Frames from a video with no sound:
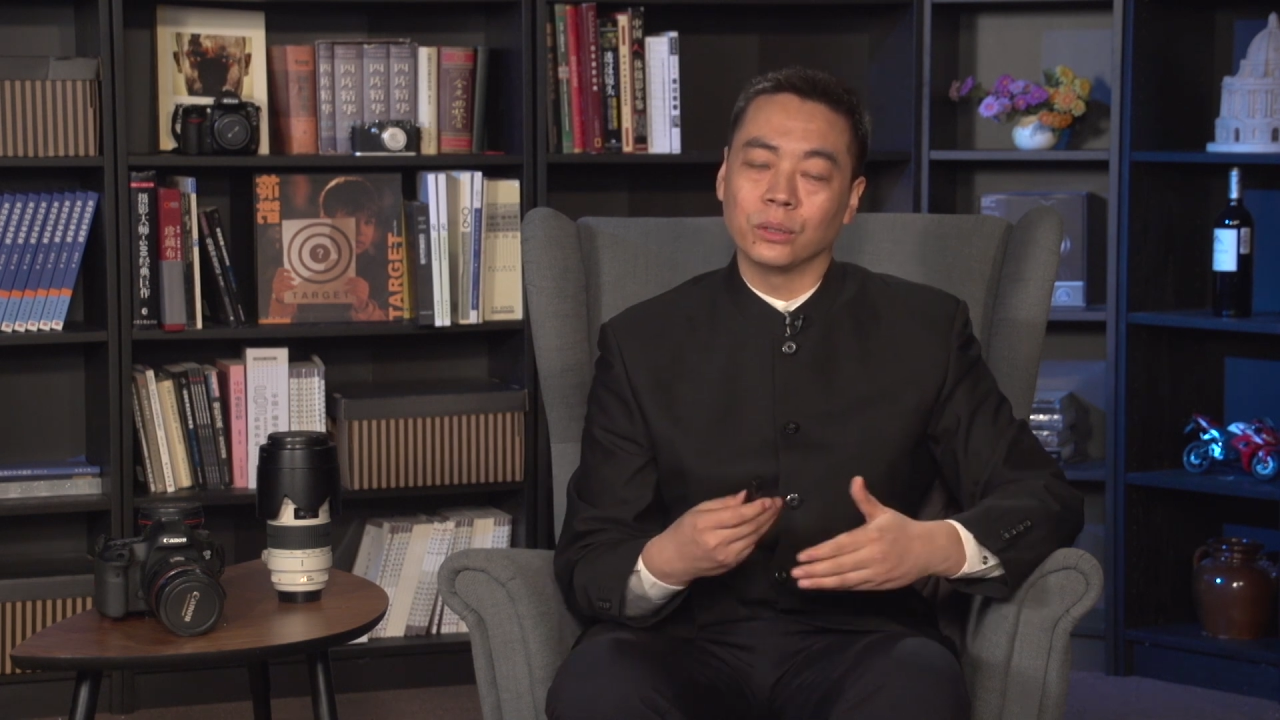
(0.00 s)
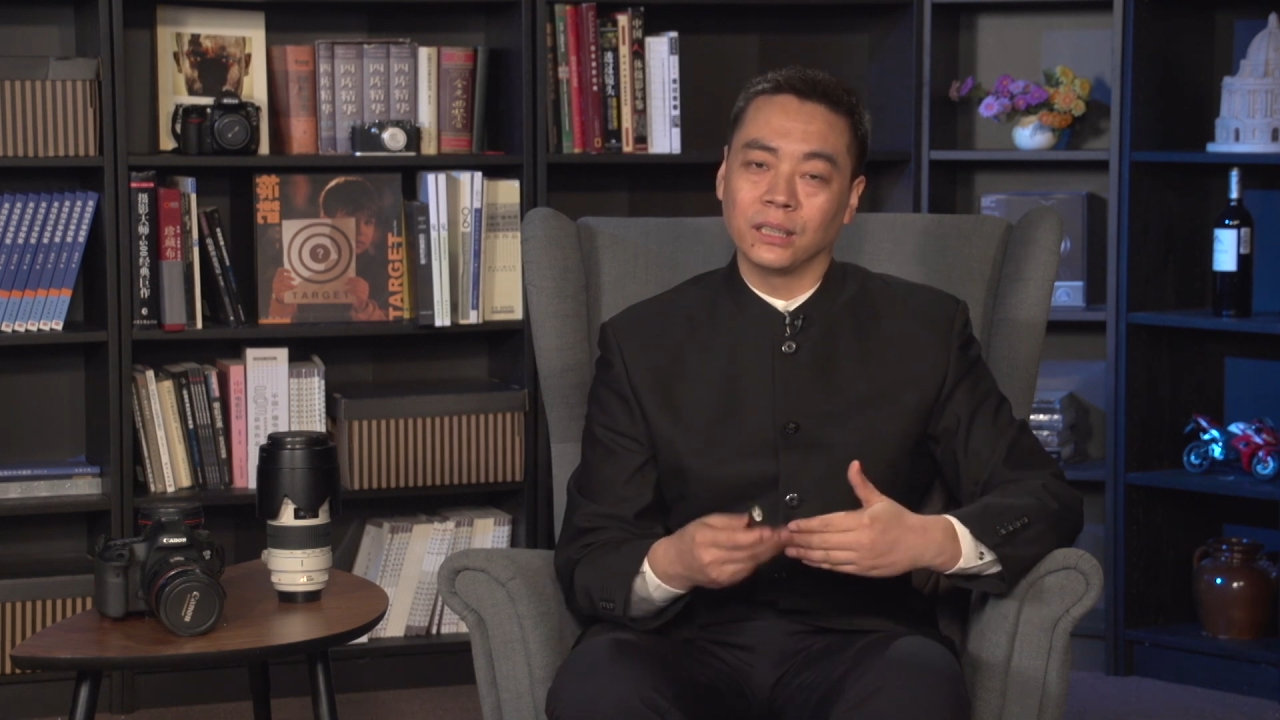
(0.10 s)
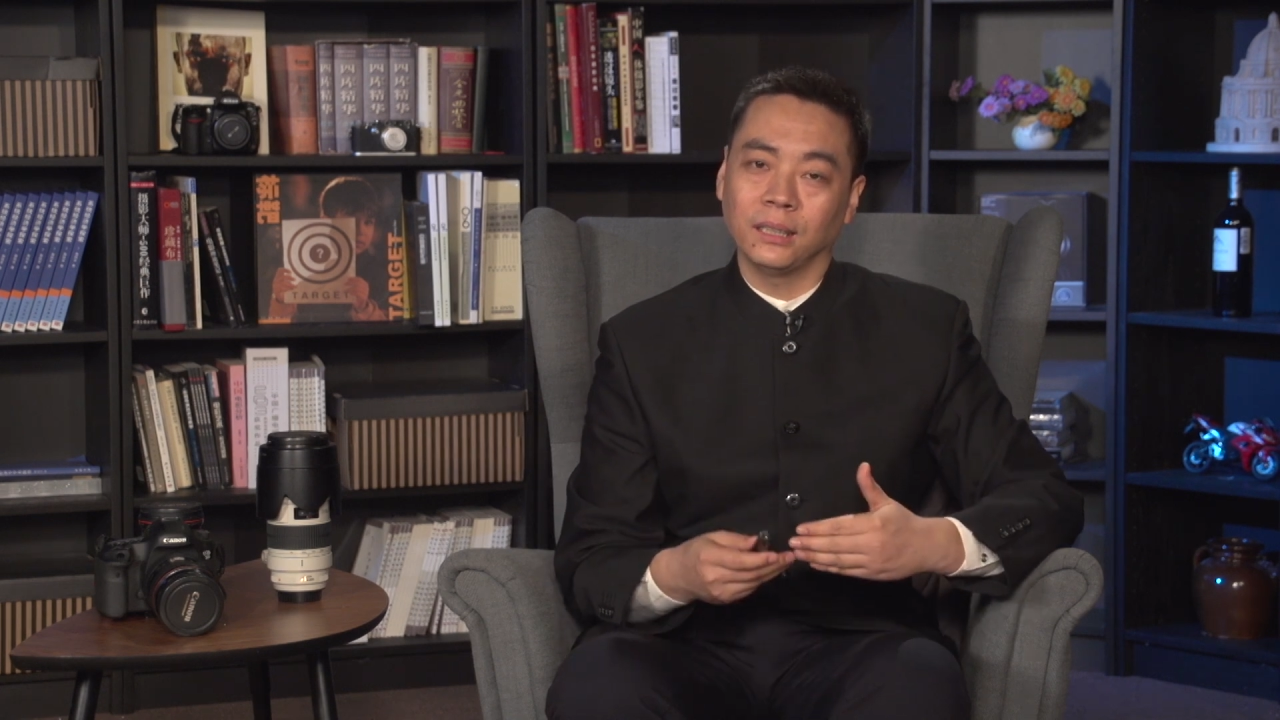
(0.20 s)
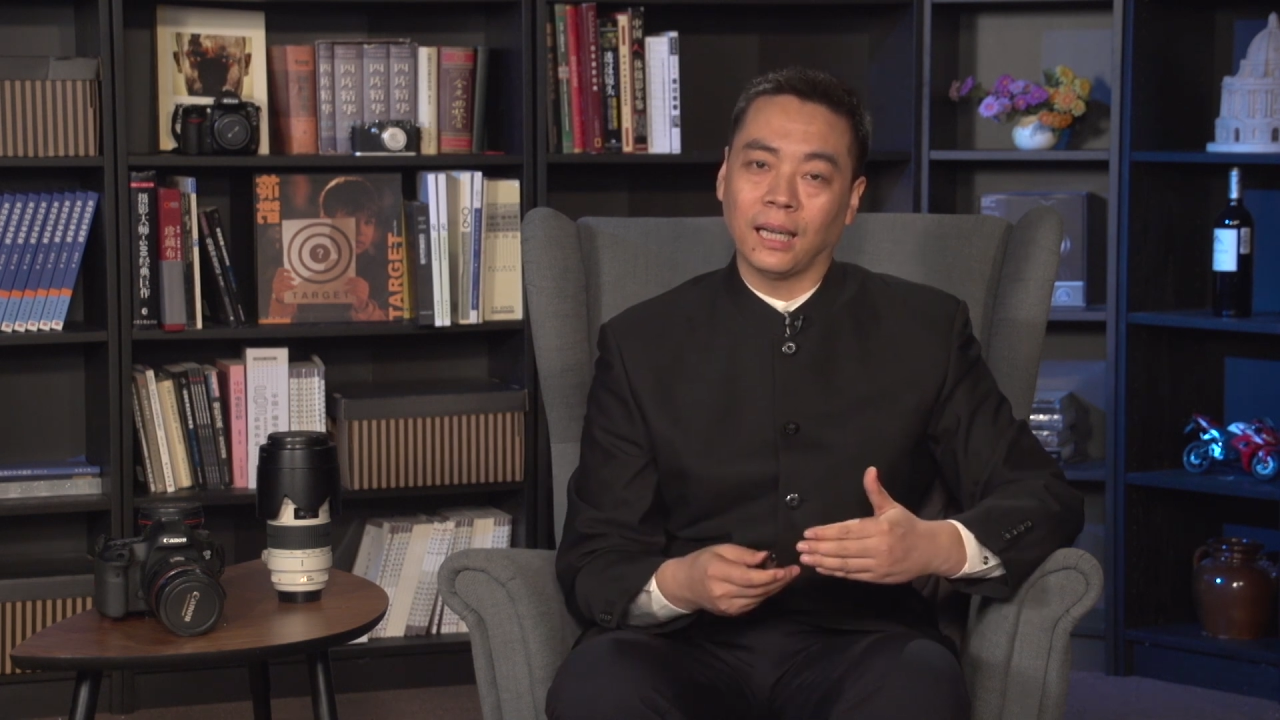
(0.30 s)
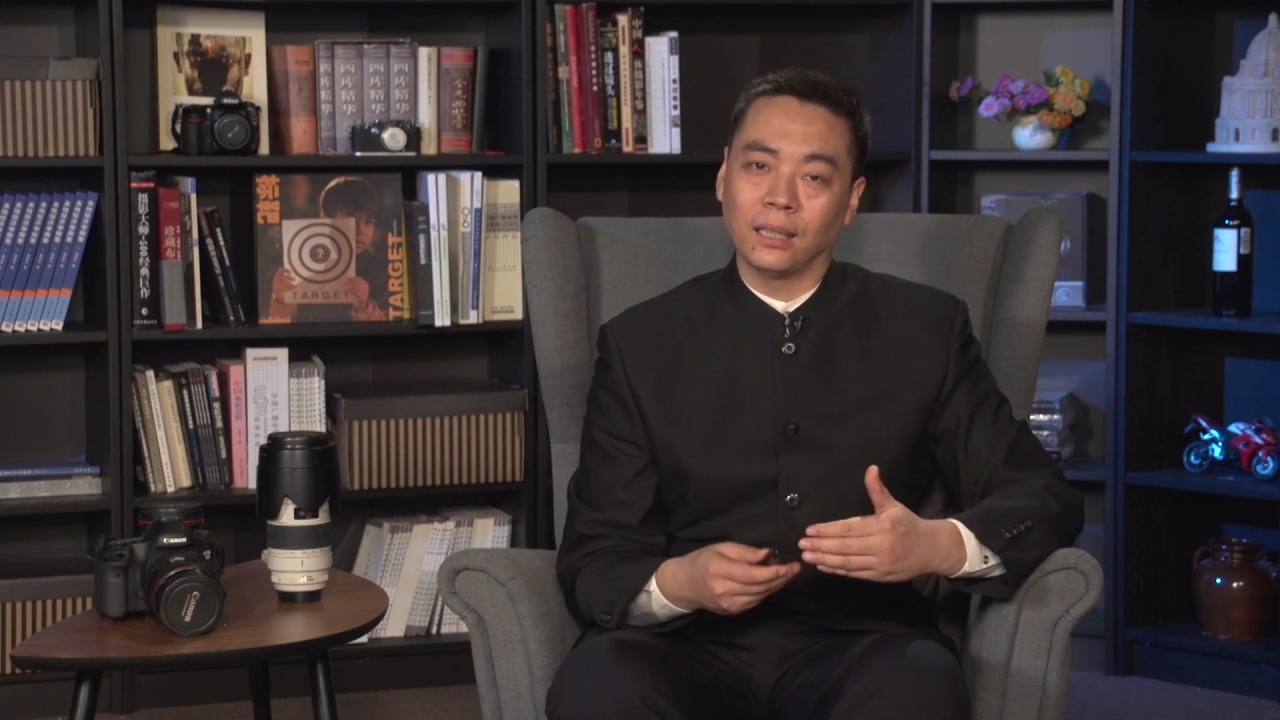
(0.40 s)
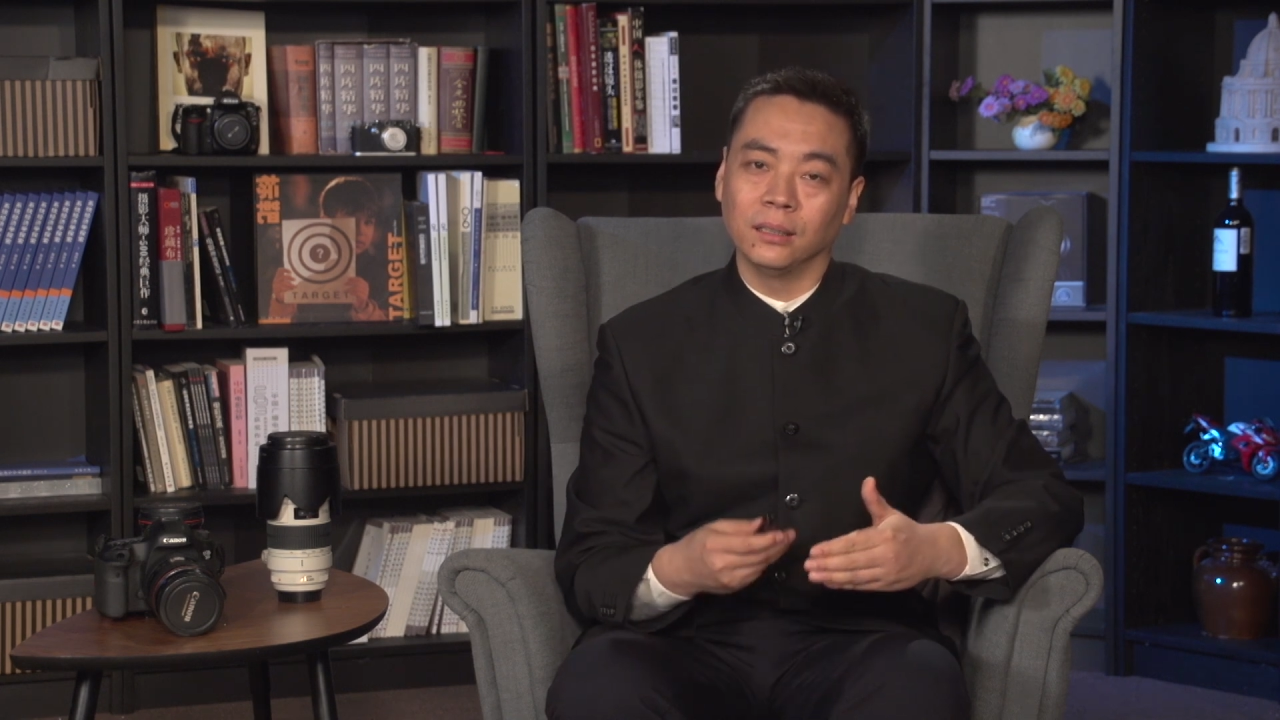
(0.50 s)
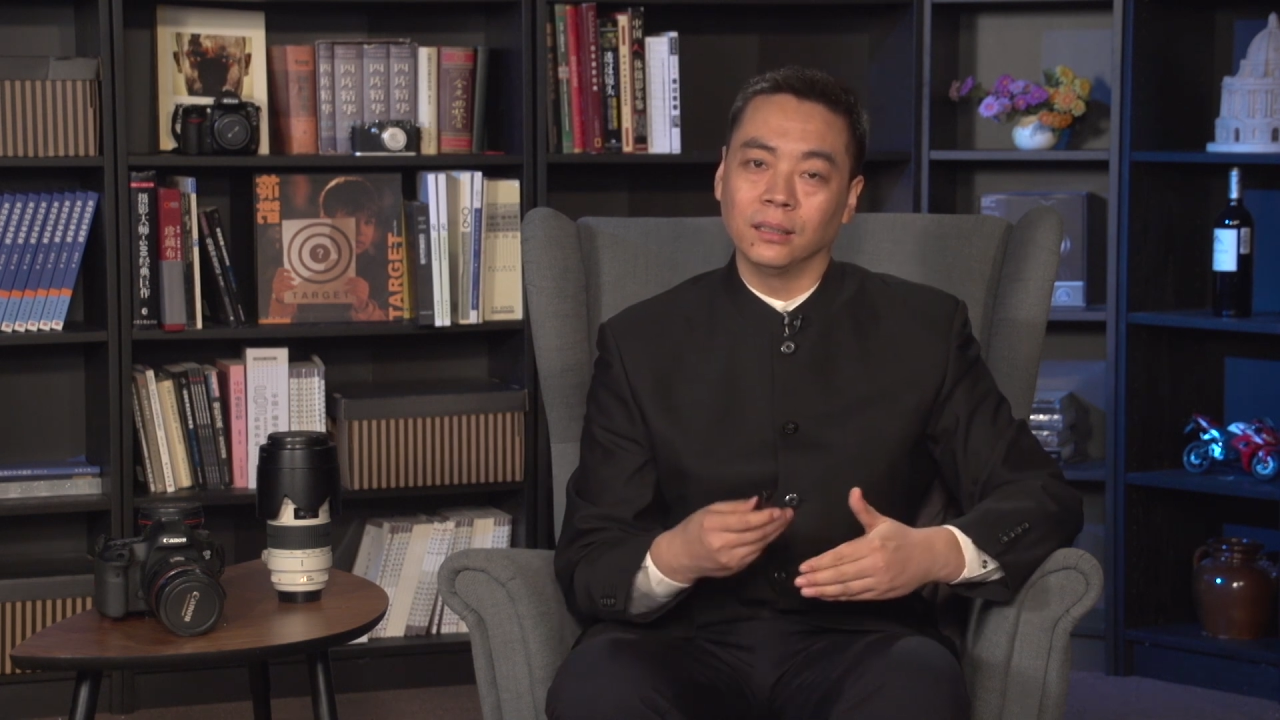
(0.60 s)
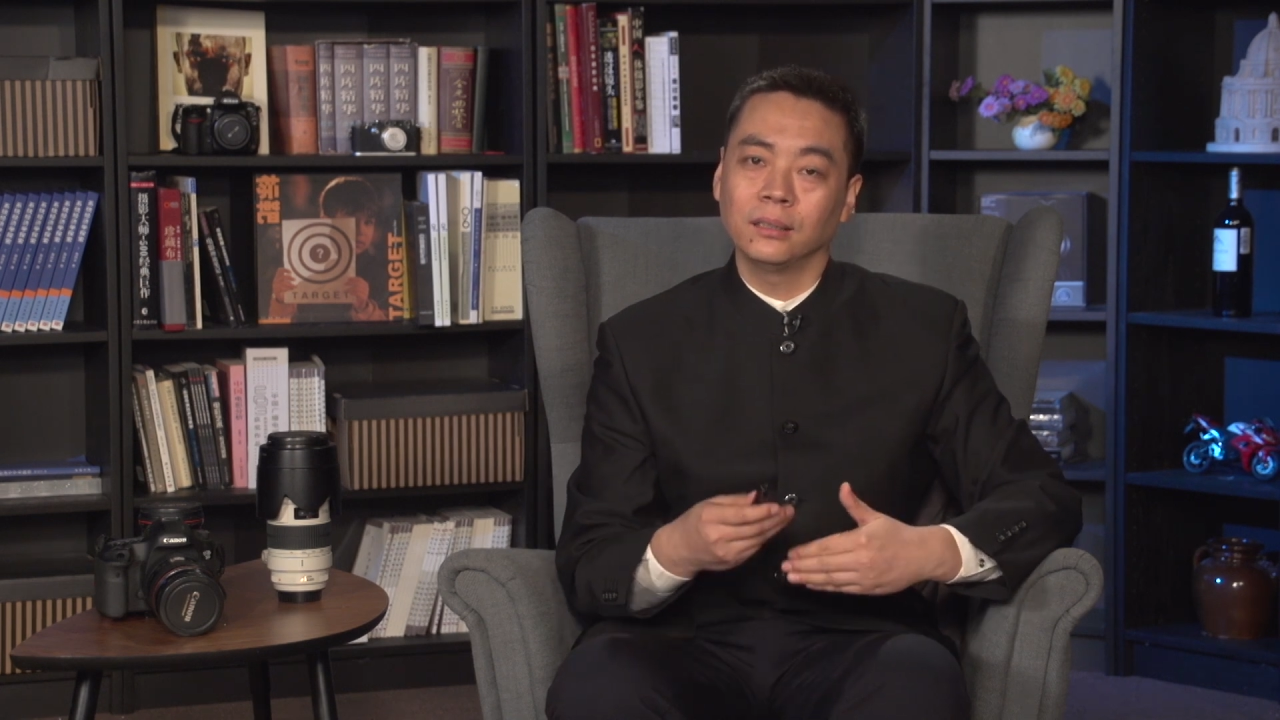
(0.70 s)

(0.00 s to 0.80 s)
情感和